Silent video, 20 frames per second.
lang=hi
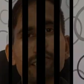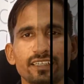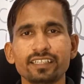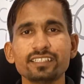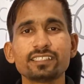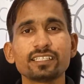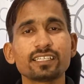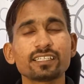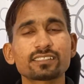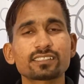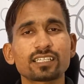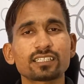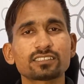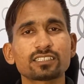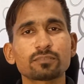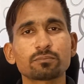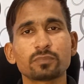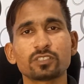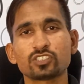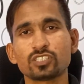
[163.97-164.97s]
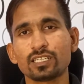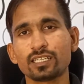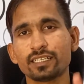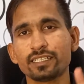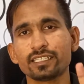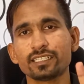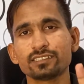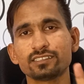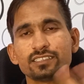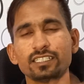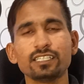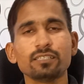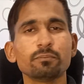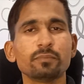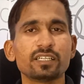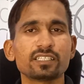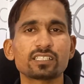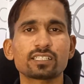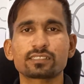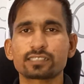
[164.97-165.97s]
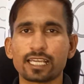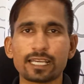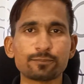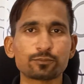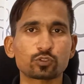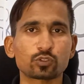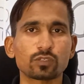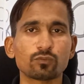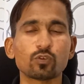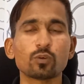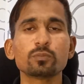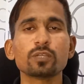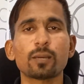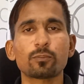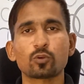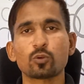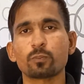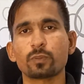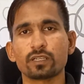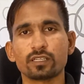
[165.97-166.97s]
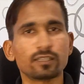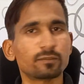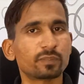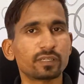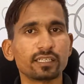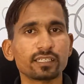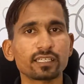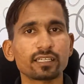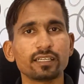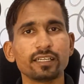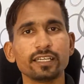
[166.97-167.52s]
इसी के साथ साथ मशीन लर्निंग के तीन मेजर टाइप्स होते हैं वो भी आपको पढ़ने पड़ेंगे